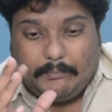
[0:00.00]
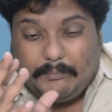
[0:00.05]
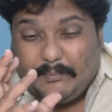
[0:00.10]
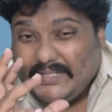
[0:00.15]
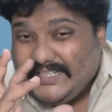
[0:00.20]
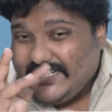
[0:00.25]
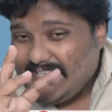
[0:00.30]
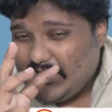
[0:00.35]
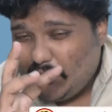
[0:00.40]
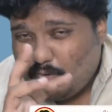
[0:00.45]

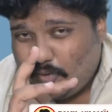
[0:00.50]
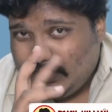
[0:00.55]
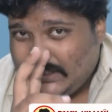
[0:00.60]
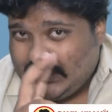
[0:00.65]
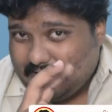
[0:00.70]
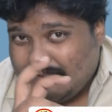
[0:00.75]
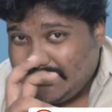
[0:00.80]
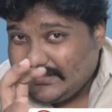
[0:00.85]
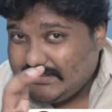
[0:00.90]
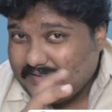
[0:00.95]
பெரியாரோட
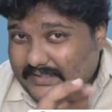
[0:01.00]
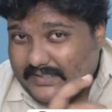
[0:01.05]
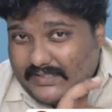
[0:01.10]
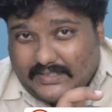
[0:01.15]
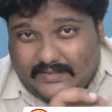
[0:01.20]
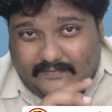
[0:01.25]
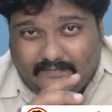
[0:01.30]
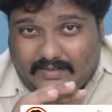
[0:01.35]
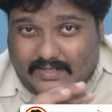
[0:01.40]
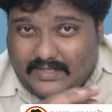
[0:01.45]

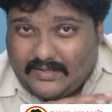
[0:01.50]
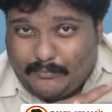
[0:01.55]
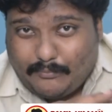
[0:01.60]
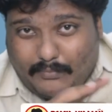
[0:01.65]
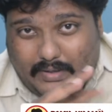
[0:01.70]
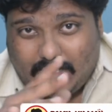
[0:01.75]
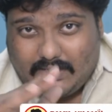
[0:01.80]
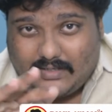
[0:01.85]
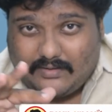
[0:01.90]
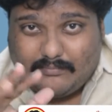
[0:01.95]
கருத்துக்களில் வேணால்
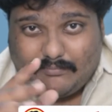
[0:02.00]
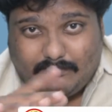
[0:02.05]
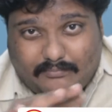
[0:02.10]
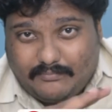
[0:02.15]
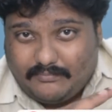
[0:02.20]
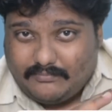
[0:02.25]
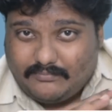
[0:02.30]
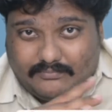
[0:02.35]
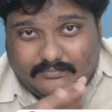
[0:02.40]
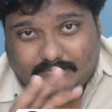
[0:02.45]
மாட்
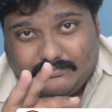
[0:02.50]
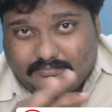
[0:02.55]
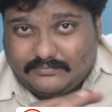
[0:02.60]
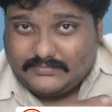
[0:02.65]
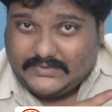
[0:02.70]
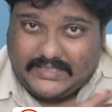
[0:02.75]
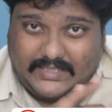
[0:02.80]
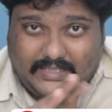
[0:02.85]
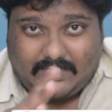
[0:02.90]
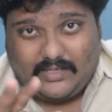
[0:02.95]

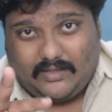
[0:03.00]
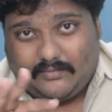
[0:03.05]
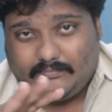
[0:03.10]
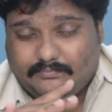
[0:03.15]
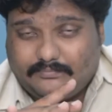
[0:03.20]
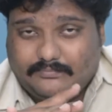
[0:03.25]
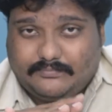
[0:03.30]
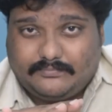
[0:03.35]
இருக்கலாம்